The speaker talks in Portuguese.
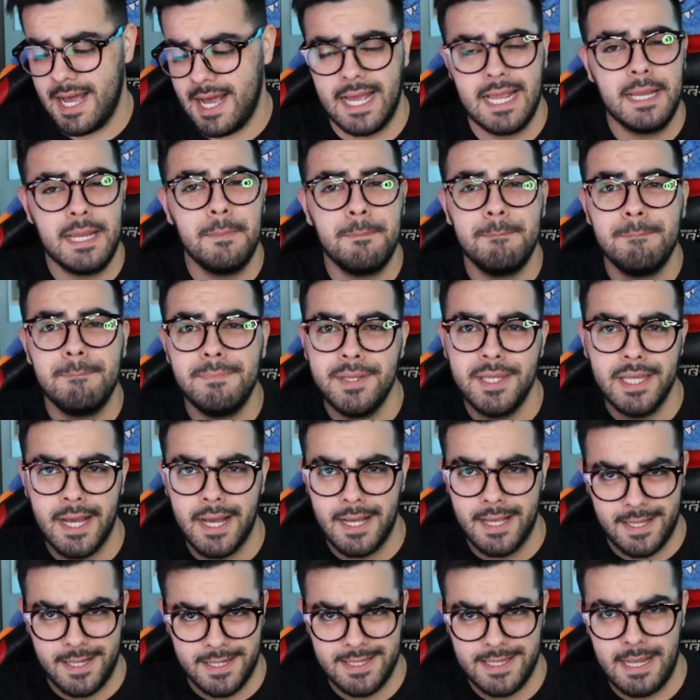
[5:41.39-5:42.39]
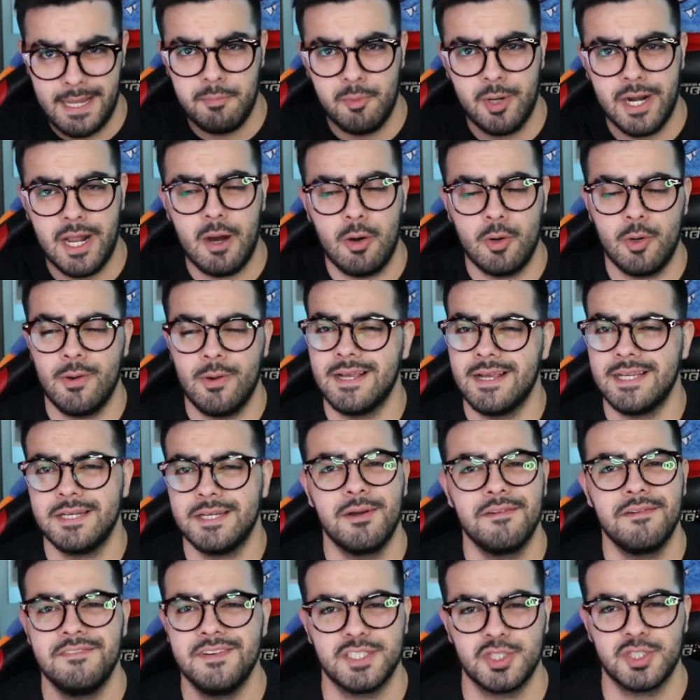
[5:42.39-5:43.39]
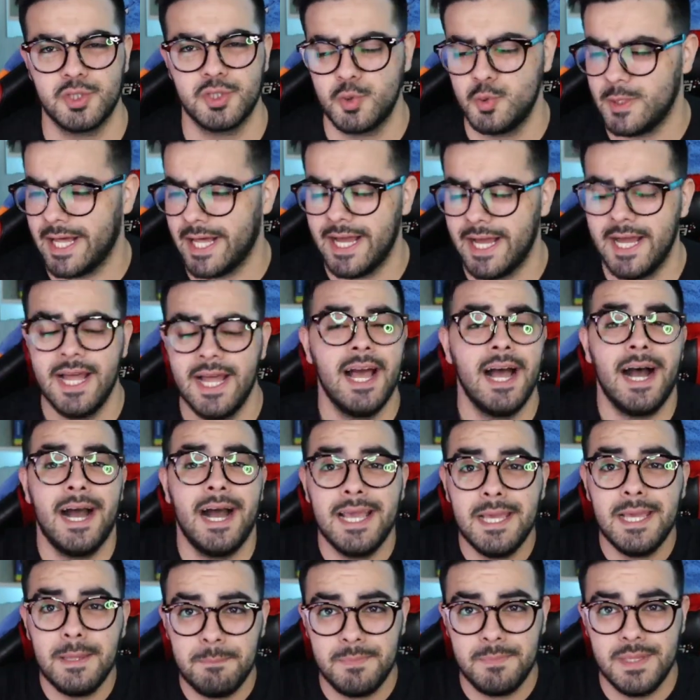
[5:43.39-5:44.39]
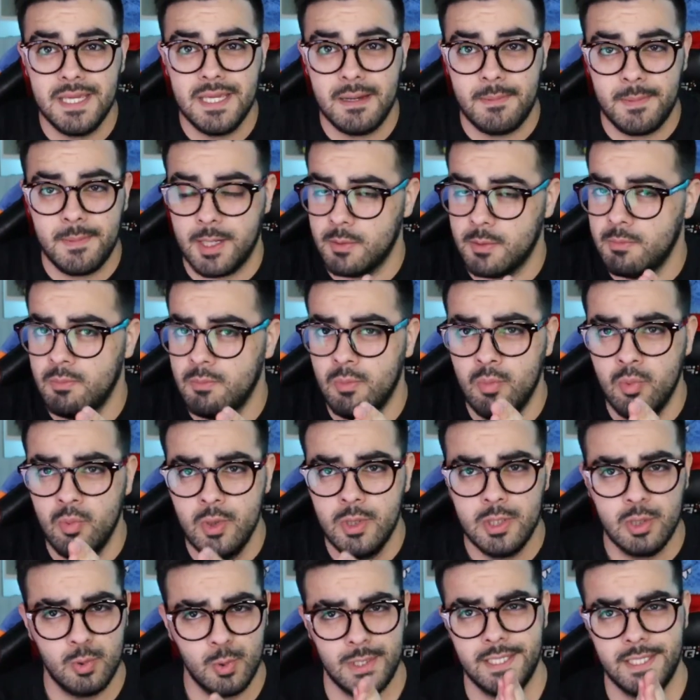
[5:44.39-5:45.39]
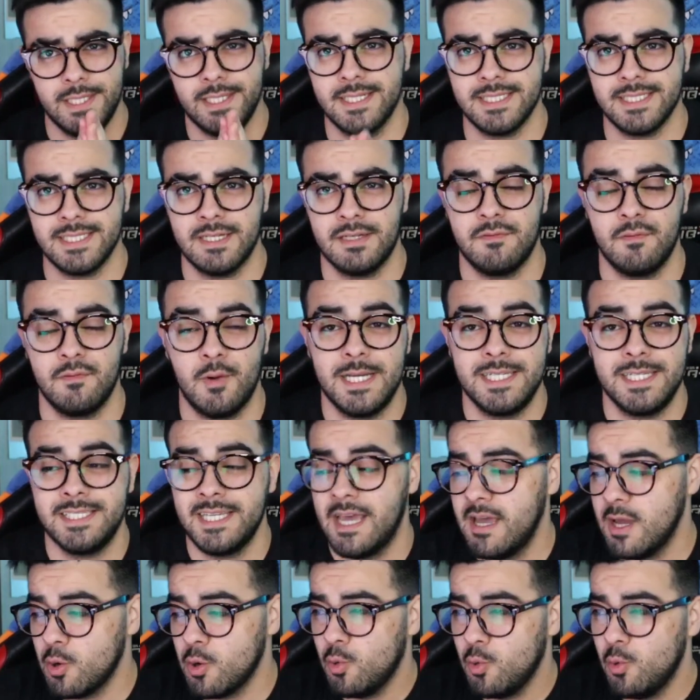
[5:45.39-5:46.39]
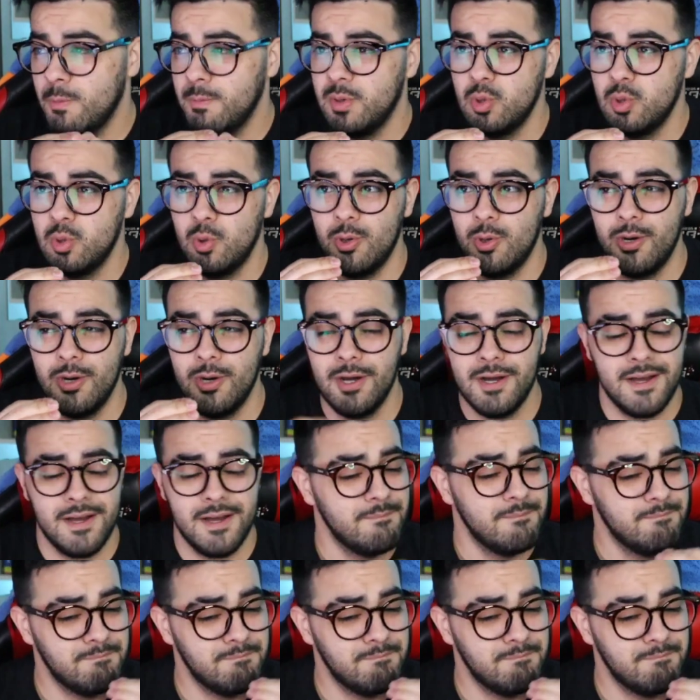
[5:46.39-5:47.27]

Arrepia, na moral, não é, não é frescura, arrepia, mano. Muito linda essa voz. Combinou